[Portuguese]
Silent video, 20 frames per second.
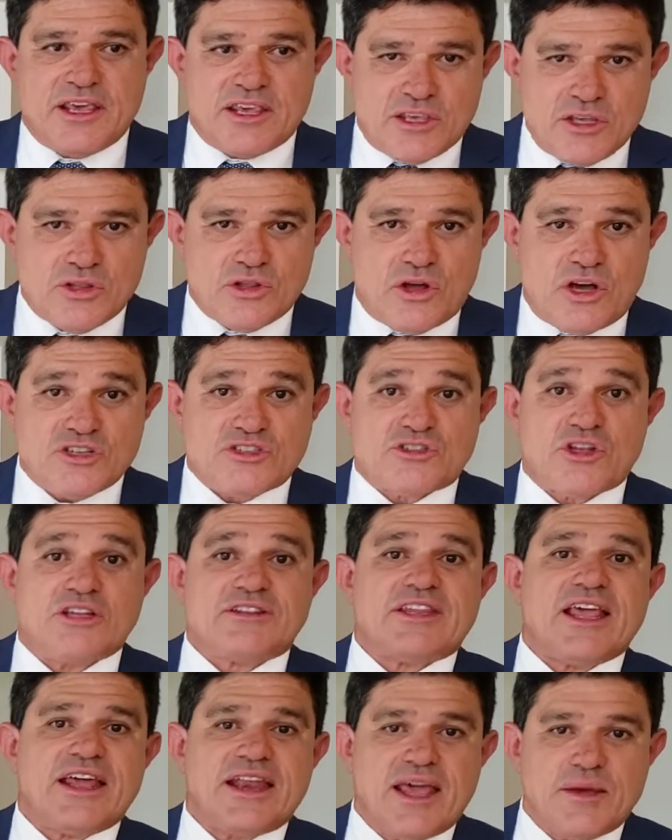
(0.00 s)
e nós só
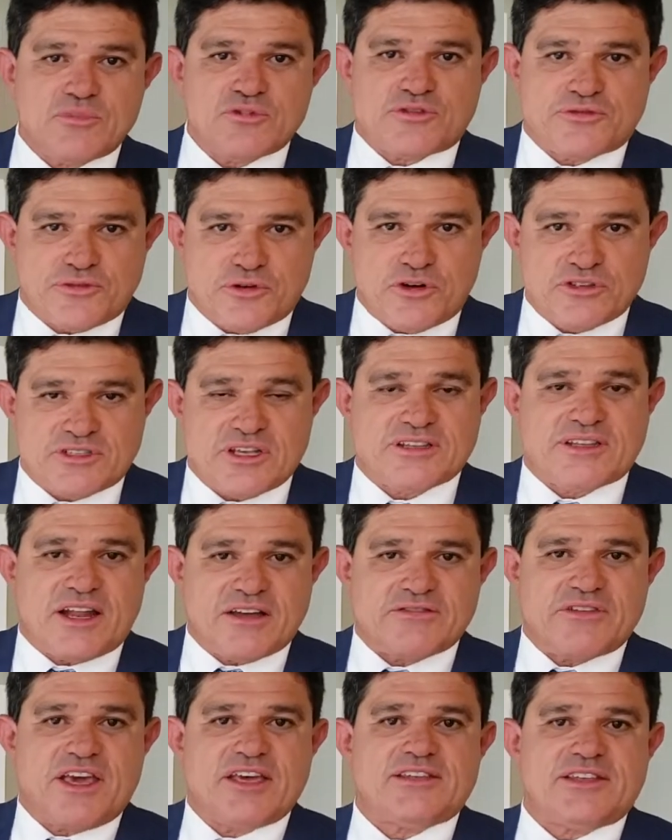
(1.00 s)
teremos força
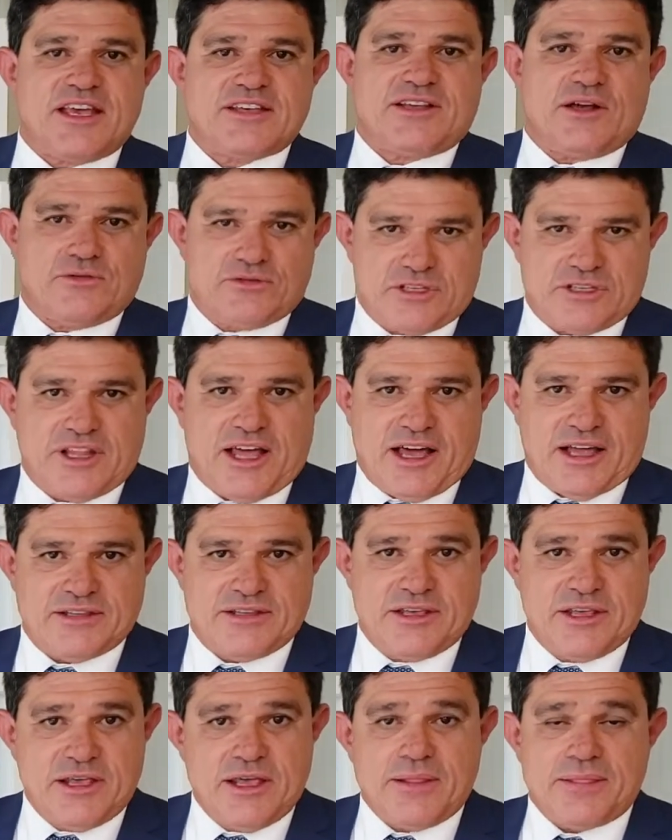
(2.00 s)
através dessa unidade.